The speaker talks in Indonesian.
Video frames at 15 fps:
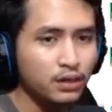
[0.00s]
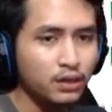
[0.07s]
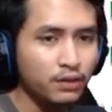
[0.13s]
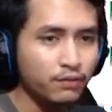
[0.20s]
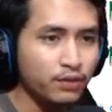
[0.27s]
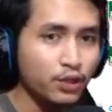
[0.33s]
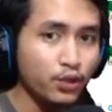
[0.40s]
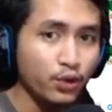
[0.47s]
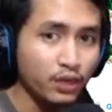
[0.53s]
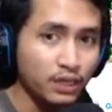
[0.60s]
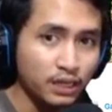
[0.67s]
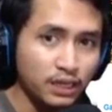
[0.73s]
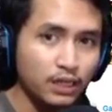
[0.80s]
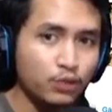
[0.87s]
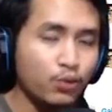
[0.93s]
video
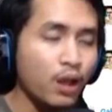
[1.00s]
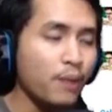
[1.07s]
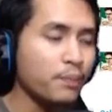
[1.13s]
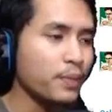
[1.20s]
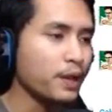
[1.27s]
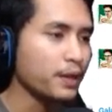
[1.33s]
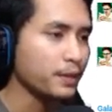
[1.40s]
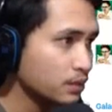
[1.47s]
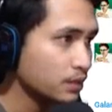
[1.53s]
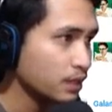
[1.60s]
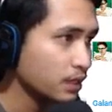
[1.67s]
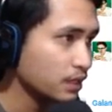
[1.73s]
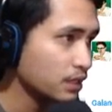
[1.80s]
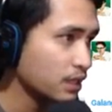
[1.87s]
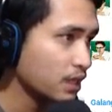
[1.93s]
ini itu apa. Ya
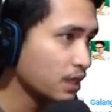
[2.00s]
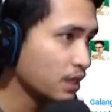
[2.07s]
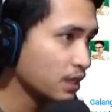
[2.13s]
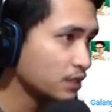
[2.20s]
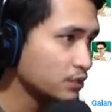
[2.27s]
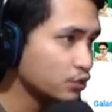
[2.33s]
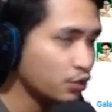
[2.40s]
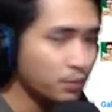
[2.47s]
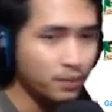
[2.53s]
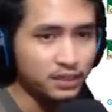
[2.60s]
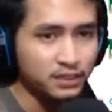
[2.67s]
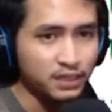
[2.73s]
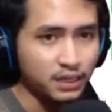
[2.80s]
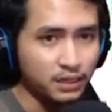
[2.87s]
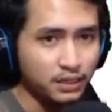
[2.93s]
kita coba
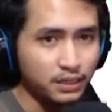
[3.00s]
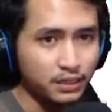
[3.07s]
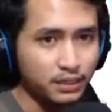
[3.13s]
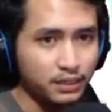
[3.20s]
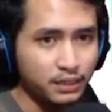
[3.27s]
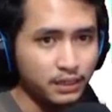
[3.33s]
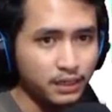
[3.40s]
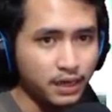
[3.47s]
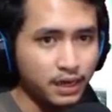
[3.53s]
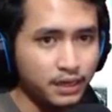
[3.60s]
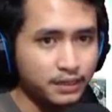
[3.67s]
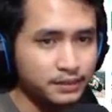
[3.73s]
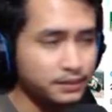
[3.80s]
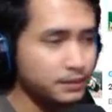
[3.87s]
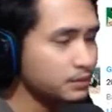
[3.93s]
cari yang
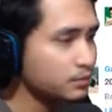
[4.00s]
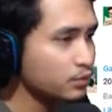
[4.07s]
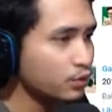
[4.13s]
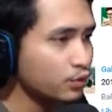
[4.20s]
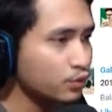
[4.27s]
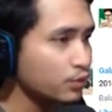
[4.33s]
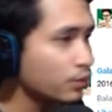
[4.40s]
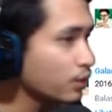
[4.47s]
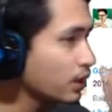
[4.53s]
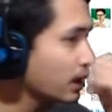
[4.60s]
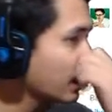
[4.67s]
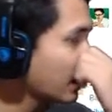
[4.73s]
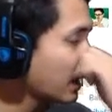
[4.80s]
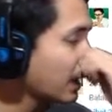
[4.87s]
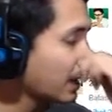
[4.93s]
menurut
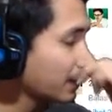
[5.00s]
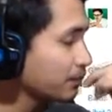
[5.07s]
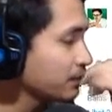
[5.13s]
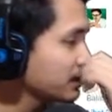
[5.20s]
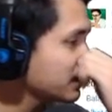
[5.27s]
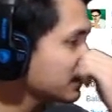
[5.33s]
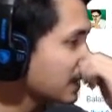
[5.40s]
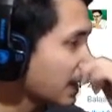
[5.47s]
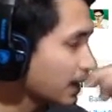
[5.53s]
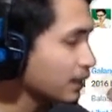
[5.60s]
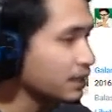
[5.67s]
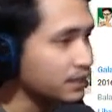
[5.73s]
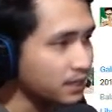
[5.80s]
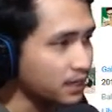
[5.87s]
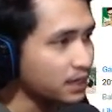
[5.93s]
gua bisa
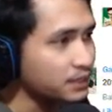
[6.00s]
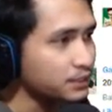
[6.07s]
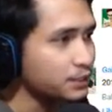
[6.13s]
kita kaji.